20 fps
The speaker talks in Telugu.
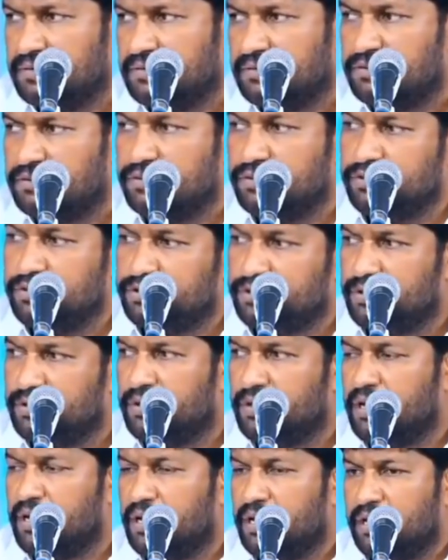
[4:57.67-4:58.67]
చూసి
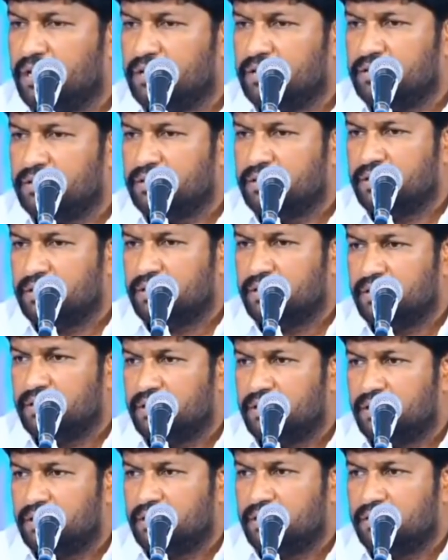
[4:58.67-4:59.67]
కూడా
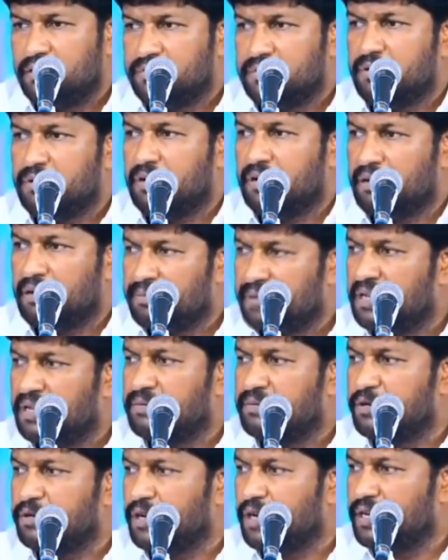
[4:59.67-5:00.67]
మీరు
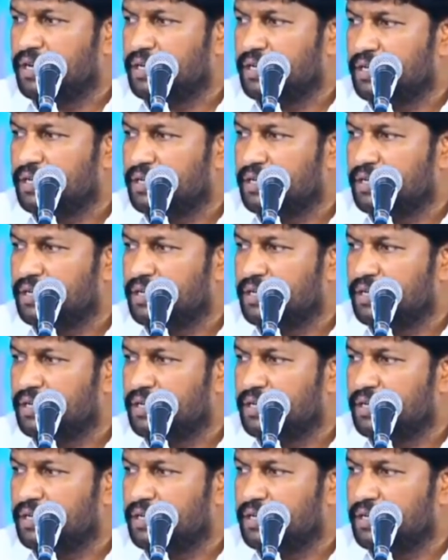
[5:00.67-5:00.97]
నమ్మరేమో కానీ